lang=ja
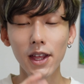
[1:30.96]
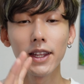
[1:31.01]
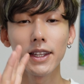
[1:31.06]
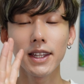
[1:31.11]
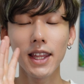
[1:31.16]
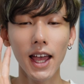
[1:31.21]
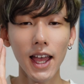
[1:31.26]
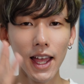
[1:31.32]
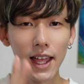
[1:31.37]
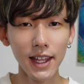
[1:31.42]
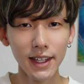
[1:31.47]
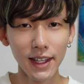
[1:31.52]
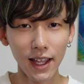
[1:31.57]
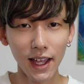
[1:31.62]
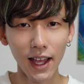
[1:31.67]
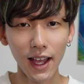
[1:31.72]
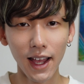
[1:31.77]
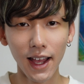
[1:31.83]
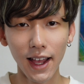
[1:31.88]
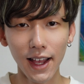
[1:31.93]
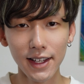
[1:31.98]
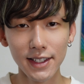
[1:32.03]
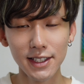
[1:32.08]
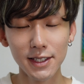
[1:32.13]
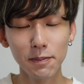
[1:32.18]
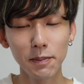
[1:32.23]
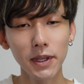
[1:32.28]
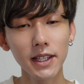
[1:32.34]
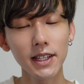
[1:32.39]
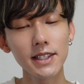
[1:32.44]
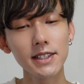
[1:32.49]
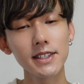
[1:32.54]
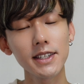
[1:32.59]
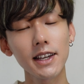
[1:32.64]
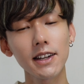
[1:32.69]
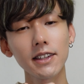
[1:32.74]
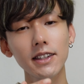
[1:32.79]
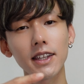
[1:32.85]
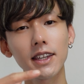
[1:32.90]
ただ、
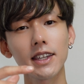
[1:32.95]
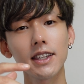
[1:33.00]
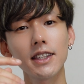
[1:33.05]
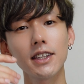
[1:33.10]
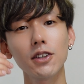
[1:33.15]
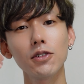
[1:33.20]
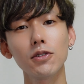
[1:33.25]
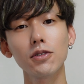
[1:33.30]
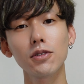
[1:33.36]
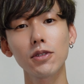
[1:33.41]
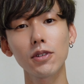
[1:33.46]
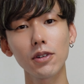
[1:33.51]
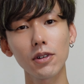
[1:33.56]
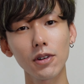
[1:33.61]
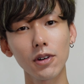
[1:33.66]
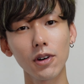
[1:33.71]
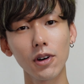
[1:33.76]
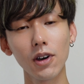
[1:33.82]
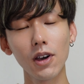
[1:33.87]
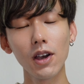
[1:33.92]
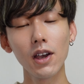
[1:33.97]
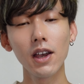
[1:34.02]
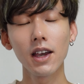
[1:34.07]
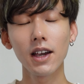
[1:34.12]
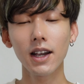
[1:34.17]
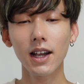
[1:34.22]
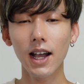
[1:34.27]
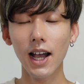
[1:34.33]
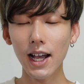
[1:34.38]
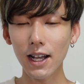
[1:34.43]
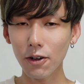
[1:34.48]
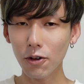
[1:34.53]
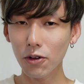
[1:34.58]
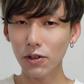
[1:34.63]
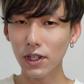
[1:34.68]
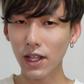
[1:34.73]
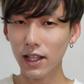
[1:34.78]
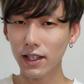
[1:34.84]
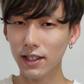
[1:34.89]
スピリチュアル的に言うと、過
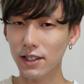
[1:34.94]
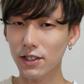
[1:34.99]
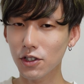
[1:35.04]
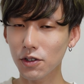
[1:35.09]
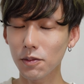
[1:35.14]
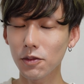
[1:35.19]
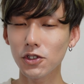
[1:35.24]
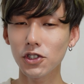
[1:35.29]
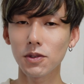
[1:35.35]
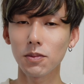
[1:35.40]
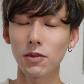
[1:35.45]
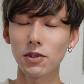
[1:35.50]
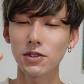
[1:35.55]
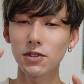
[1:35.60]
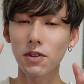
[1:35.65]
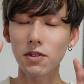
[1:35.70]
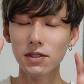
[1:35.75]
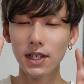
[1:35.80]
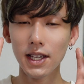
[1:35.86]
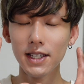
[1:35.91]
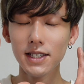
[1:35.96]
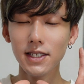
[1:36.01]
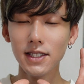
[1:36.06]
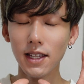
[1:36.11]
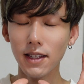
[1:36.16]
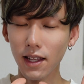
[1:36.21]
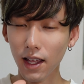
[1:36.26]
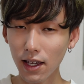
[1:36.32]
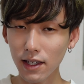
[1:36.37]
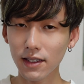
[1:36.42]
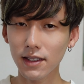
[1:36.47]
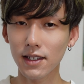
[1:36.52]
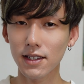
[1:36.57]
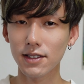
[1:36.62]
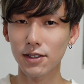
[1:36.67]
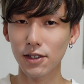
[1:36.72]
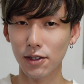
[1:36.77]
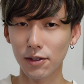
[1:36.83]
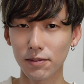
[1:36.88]
去なんてそもそも存在してないんで
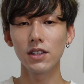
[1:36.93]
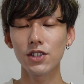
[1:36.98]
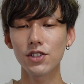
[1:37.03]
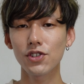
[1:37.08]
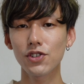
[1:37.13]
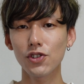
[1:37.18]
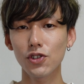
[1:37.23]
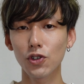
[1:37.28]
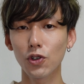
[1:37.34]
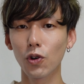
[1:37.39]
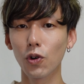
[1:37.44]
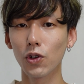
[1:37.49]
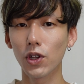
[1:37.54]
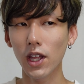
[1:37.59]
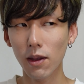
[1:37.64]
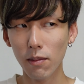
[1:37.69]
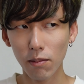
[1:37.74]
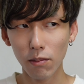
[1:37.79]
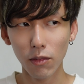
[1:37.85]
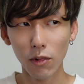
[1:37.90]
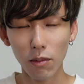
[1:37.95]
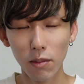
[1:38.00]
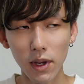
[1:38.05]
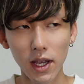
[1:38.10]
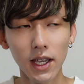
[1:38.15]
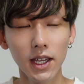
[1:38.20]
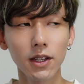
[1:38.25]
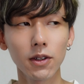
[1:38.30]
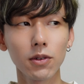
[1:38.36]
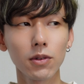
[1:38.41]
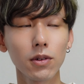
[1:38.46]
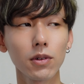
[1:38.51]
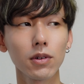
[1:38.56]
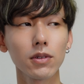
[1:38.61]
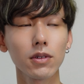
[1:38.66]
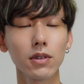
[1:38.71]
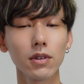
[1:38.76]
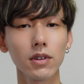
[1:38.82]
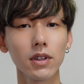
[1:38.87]
すよ。にじゅうごねんも前の
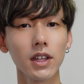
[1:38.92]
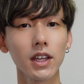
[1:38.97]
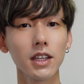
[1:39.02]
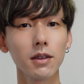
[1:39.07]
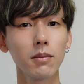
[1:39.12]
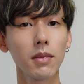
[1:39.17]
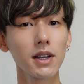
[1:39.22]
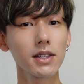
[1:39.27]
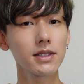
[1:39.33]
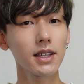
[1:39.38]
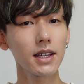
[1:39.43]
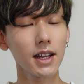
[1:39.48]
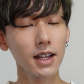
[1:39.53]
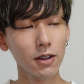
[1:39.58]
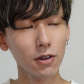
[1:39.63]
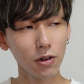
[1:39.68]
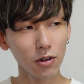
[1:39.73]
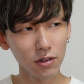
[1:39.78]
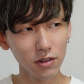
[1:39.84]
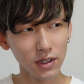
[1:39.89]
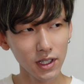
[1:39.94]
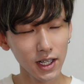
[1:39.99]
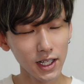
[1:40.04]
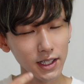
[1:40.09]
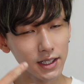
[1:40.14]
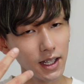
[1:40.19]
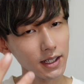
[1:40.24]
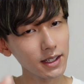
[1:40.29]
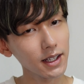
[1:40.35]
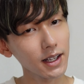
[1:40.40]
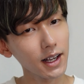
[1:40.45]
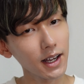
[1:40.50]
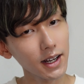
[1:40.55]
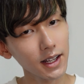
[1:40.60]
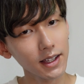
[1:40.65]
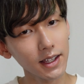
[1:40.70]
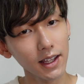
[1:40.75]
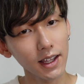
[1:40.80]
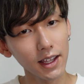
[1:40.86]
ことで、今更こんなに叩か
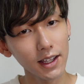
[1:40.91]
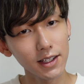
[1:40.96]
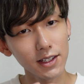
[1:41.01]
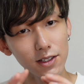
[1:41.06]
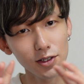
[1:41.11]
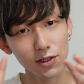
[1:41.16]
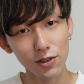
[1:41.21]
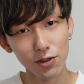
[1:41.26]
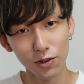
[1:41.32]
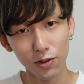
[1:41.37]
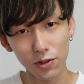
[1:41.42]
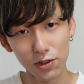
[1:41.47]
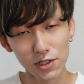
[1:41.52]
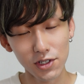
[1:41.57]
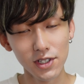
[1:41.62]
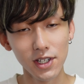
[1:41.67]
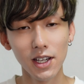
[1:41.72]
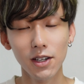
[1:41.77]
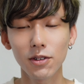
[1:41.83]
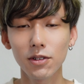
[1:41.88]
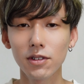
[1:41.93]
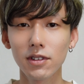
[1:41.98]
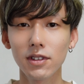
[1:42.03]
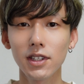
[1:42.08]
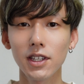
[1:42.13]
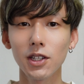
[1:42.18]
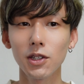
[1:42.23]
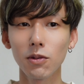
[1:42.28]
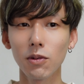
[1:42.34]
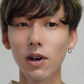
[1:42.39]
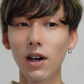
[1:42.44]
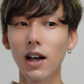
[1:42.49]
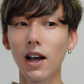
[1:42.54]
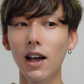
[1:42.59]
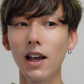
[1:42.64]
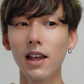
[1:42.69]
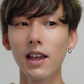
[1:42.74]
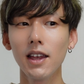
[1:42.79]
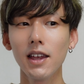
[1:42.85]
れて炎上しちゃうっていうの
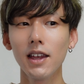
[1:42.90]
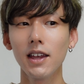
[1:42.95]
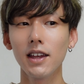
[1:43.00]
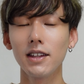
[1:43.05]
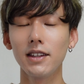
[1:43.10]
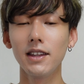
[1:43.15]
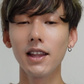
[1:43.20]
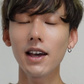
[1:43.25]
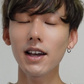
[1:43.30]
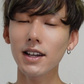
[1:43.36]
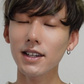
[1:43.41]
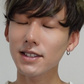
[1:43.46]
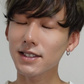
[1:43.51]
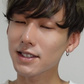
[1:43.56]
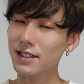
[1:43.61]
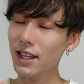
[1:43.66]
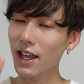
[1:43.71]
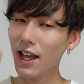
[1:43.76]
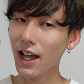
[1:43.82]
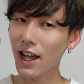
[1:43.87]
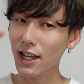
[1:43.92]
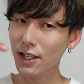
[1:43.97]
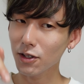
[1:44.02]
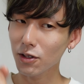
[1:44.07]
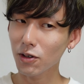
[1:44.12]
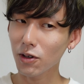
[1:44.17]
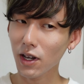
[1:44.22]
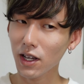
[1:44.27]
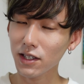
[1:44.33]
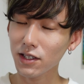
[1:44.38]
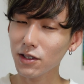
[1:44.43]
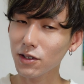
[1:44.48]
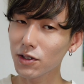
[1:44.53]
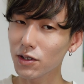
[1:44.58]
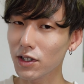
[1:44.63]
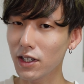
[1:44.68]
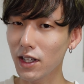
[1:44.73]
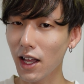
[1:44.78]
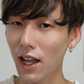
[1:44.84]
は、なんかすげえ波動が
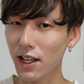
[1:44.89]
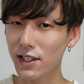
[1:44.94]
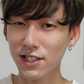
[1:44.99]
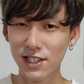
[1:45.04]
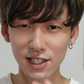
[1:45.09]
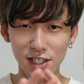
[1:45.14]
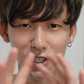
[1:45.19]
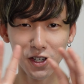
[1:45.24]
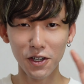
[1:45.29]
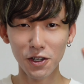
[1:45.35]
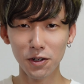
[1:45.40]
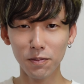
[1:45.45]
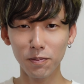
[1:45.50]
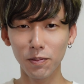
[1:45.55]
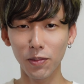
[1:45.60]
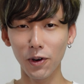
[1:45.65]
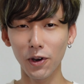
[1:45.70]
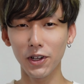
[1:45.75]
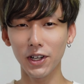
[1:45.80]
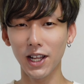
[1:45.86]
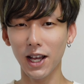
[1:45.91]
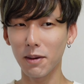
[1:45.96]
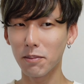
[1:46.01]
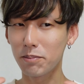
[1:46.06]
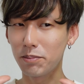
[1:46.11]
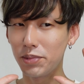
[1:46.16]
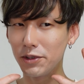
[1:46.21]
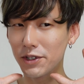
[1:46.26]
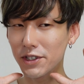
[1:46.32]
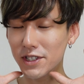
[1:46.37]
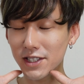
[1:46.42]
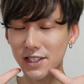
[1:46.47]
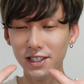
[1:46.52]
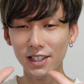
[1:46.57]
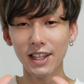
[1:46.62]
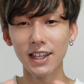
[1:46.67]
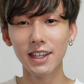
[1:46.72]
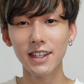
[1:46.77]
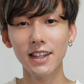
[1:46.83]
低いな、地球っぽいな、物
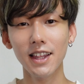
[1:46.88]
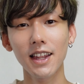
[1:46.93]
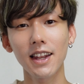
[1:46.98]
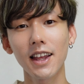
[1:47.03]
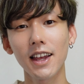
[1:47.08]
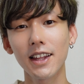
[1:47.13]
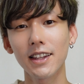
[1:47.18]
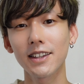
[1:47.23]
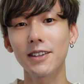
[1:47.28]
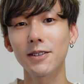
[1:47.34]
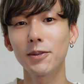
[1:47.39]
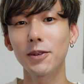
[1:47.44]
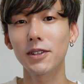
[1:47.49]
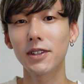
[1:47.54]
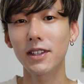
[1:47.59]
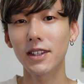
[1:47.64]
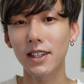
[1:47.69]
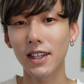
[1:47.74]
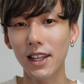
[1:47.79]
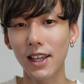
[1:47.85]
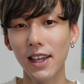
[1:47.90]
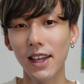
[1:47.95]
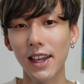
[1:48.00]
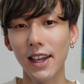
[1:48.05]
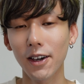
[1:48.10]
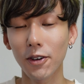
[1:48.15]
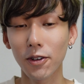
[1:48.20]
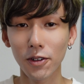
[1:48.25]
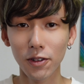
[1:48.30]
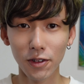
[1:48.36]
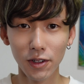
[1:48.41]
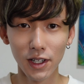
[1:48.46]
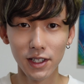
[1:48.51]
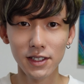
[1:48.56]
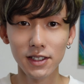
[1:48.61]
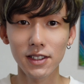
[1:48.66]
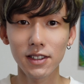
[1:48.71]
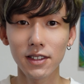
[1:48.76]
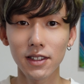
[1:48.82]
質的だなと思ってこの動
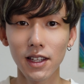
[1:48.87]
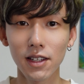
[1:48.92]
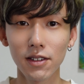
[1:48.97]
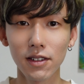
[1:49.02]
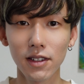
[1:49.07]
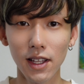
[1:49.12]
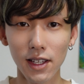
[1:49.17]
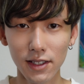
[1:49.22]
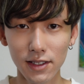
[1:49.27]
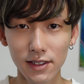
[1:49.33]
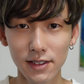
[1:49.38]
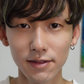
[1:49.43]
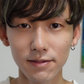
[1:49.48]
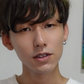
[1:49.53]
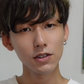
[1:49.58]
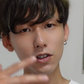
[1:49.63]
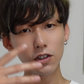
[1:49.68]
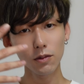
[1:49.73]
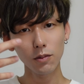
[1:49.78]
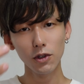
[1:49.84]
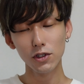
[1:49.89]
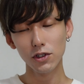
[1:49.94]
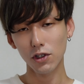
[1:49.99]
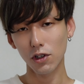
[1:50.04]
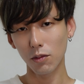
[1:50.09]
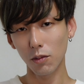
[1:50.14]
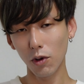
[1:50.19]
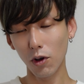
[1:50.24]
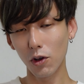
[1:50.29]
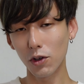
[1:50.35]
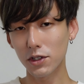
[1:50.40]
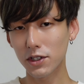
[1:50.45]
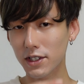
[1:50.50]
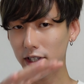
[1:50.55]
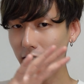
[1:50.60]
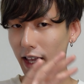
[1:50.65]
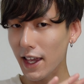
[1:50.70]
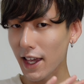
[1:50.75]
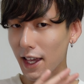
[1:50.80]
画作ってるんです。そもそも
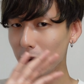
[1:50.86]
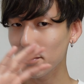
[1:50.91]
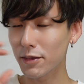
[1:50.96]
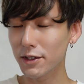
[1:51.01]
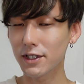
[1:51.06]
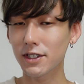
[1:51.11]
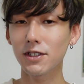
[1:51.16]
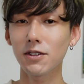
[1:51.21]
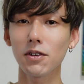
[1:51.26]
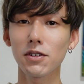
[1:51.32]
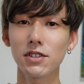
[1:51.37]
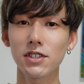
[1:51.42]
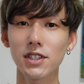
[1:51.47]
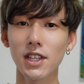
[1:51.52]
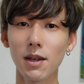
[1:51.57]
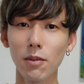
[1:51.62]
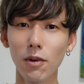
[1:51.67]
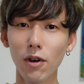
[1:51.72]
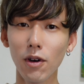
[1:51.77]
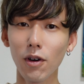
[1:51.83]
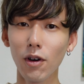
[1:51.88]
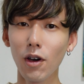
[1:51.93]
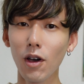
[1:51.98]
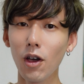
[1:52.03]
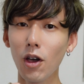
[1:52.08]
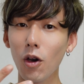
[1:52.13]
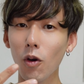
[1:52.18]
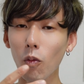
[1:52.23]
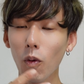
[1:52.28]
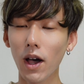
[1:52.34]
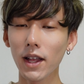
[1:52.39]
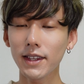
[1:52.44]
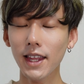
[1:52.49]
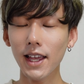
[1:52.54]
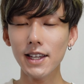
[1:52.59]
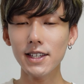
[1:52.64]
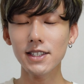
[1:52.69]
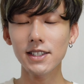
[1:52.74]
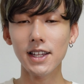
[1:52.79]
生物としても
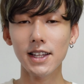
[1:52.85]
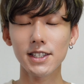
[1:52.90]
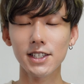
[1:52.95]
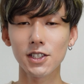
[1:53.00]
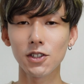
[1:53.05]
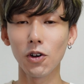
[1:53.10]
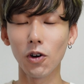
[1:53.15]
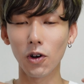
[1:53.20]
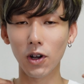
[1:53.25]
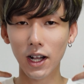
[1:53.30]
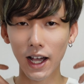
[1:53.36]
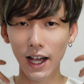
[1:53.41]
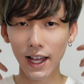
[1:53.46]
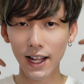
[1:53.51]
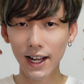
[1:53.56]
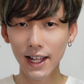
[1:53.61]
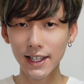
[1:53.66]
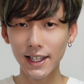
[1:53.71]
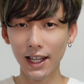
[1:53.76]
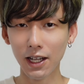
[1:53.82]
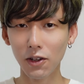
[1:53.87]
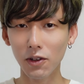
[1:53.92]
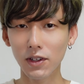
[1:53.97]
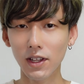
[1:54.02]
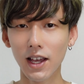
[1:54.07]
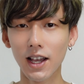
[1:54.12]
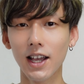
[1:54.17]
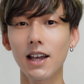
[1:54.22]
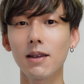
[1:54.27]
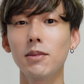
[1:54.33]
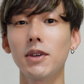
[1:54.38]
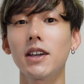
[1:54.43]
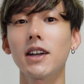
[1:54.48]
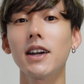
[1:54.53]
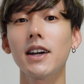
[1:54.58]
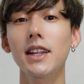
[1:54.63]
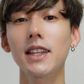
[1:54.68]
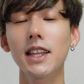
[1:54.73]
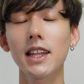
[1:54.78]
私たちの体の中身、
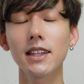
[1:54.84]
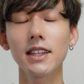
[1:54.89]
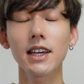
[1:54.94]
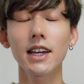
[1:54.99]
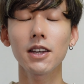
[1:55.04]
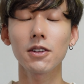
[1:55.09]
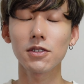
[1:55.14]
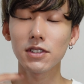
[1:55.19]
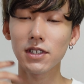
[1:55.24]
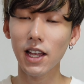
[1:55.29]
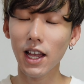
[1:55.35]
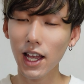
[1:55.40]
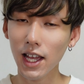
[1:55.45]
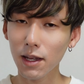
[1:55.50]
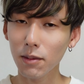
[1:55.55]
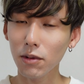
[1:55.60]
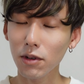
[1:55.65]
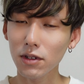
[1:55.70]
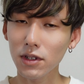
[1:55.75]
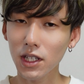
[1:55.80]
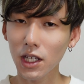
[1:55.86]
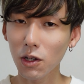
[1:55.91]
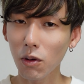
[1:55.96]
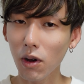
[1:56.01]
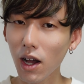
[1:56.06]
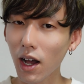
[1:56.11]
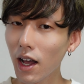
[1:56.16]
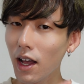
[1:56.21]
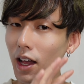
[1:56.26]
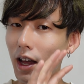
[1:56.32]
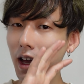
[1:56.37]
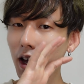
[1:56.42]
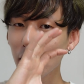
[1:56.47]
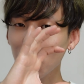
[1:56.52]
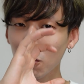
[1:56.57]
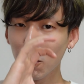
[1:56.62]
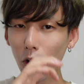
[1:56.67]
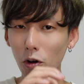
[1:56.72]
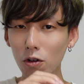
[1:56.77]
体の中の細胞ってのは
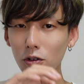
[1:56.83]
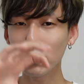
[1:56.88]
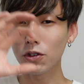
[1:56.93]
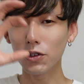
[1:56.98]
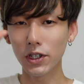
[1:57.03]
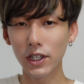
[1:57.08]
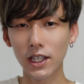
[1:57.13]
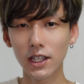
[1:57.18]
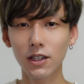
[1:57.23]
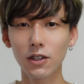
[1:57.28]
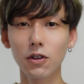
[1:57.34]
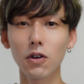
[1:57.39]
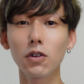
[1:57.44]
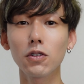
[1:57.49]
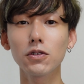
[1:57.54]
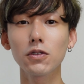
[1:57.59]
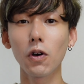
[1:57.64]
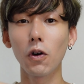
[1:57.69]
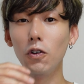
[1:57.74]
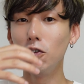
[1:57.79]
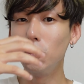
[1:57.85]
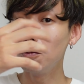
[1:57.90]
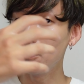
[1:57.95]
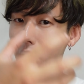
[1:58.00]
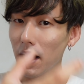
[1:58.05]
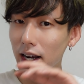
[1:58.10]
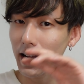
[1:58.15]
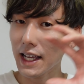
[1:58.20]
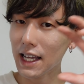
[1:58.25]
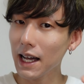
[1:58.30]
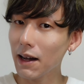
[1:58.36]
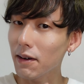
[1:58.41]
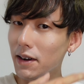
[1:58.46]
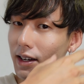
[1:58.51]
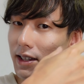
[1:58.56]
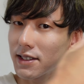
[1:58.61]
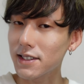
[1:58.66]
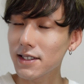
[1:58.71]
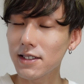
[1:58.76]
刻一刻と生まれ変
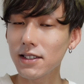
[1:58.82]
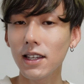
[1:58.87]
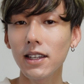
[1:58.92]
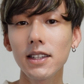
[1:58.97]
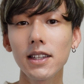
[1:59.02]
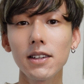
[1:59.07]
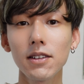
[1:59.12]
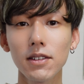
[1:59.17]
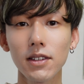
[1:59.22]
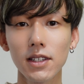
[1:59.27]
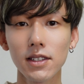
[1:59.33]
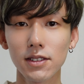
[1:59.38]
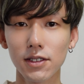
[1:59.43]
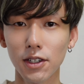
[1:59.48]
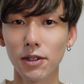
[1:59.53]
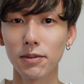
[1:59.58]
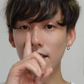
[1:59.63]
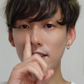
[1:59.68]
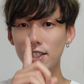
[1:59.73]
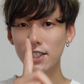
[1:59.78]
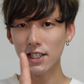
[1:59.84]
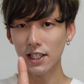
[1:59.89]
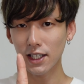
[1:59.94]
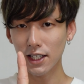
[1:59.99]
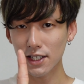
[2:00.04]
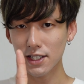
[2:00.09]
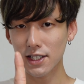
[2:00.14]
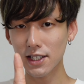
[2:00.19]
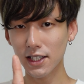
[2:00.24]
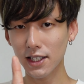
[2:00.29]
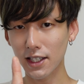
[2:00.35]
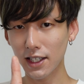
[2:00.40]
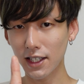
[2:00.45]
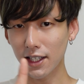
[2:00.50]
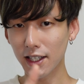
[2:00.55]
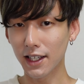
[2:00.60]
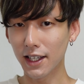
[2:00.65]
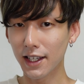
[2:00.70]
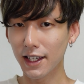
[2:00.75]
わり続けてるんですよ。いちにち
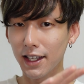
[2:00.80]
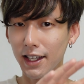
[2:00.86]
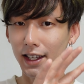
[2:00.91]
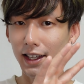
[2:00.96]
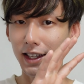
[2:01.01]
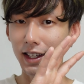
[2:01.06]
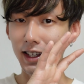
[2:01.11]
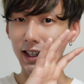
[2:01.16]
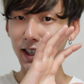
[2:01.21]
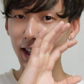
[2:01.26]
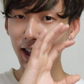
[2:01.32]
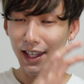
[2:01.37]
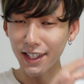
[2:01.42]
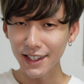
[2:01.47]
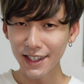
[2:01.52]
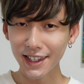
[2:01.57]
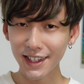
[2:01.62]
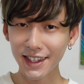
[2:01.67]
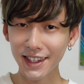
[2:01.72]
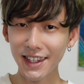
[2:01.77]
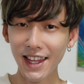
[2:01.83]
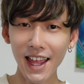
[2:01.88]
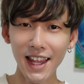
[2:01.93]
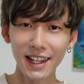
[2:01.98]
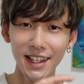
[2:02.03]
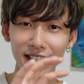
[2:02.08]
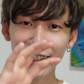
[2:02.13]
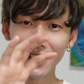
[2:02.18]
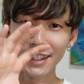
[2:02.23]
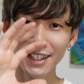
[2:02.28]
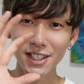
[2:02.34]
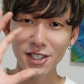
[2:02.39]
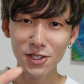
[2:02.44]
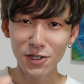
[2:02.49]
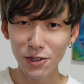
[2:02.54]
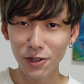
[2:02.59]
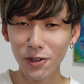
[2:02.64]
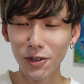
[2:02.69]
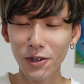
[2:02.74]
に いってんに
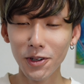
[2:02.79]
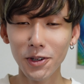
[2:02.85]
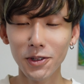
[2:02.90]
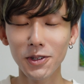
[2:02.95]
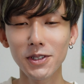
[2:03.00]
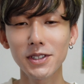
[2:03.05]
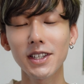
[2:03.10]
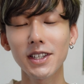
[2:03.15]
ちょうこの